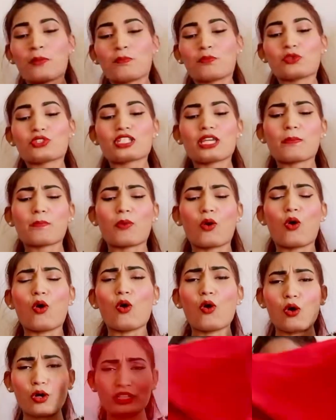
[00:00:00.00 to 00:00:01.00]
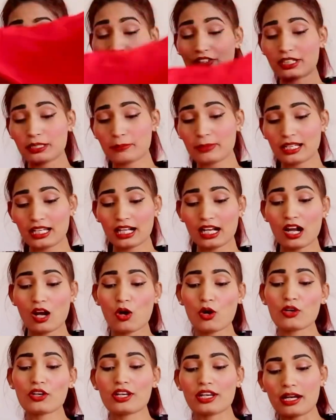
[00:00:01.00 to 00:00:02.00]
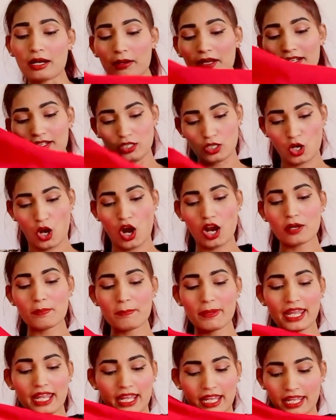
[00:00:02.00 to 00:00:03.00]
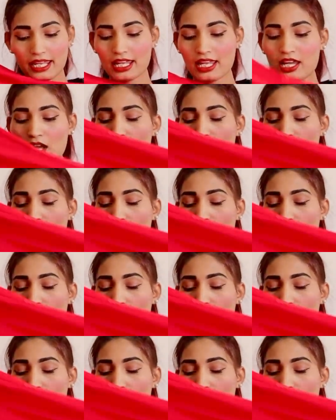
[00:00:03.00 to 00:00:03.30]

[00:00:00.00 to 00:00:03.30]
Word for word: मुझे बहुत कंफर्टेबल लगा और लॉन्ग में है